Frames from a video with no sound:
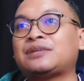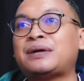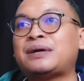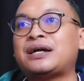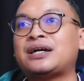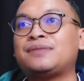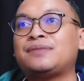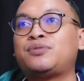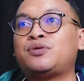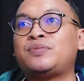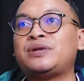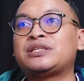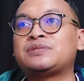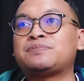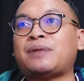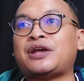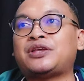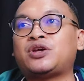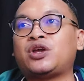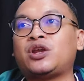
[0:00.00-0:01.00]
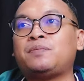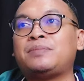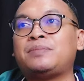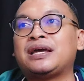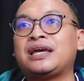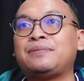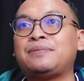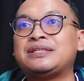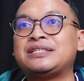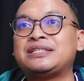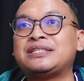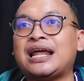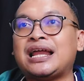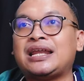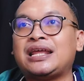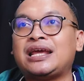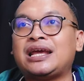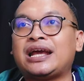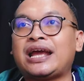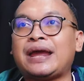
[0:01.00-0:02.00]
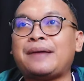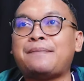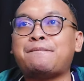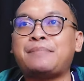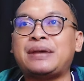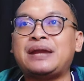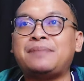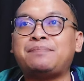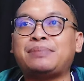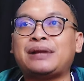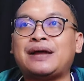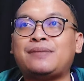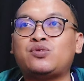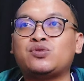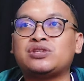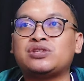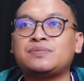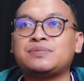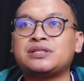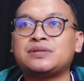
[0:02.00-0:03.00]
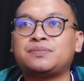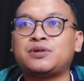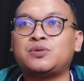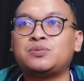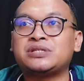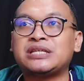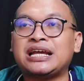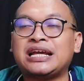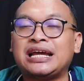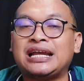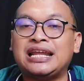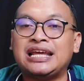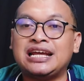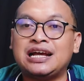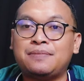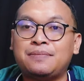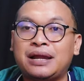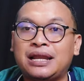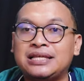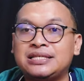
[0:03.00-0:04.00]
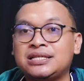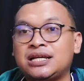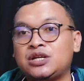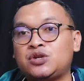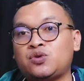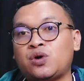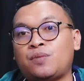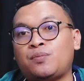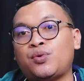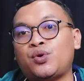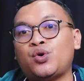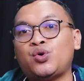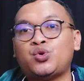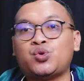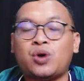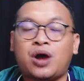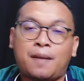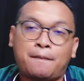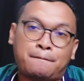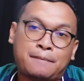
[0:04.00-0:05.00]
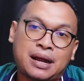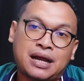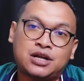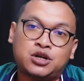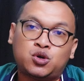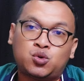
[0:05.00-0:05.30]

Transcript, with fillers: terbang ke bumi Spanyol bagi menjalani kampanye pramusim sebelum saingan Liga Malaysia 2024-2025